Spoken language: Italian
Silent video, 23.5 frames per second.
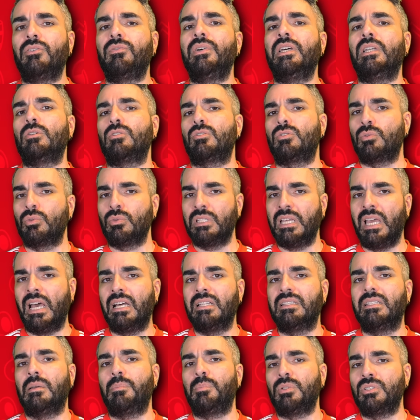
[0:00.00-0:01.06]
ovvero
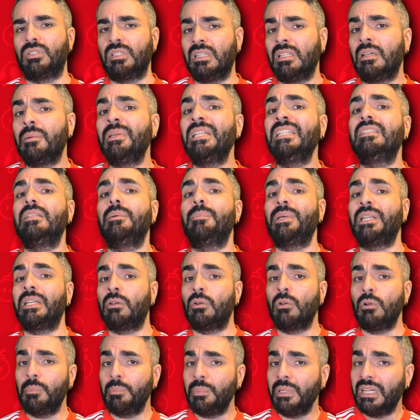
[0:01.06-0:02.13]
studiati appositamente per
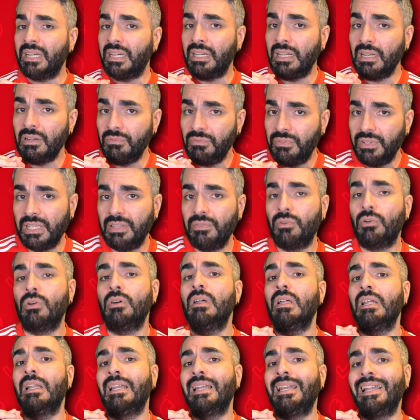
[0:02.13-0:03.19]
colpire nel
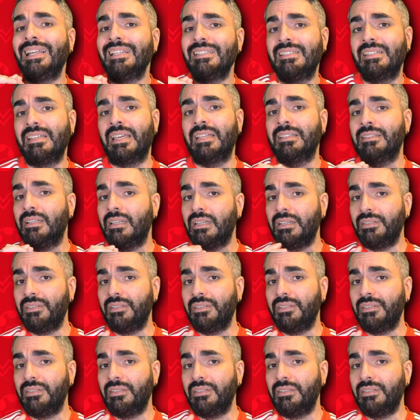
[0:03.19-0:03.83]
vivo l'azienda